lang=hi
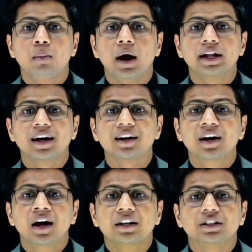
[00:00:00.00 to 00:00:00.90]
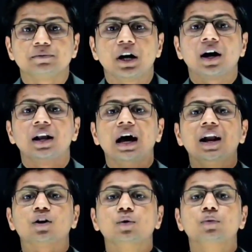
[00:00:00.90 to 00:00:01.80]
माडियर जब
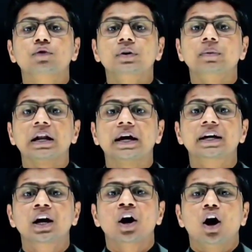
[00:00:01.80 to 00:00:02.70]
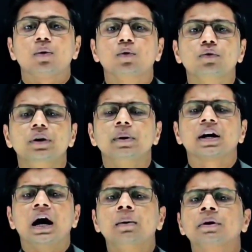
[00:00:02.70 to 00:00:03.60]
छंगालाल को मूवी मिल गई और मूवी में
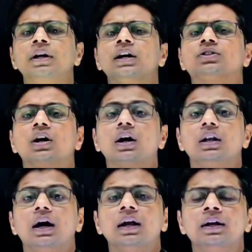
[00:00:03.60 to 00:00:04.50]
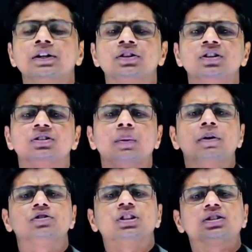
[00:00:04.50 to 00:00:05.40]
काम किया छंगालाल ने इतनी
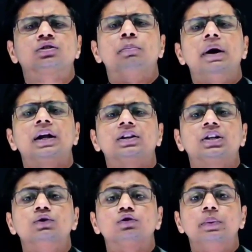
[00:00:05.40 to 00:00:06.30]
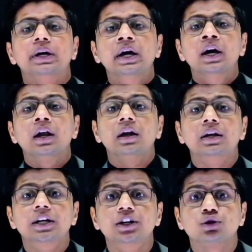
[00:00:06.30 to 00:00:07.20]
ज़बरदस्त मेहनत की उसमें
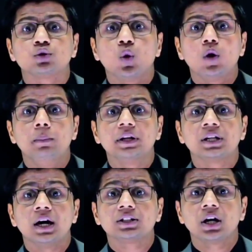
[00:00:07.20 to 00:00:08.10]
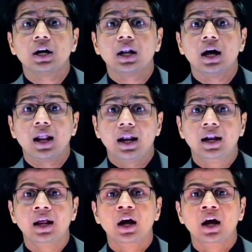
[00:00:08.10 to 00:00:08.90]
लीड रोल में था छंगालाल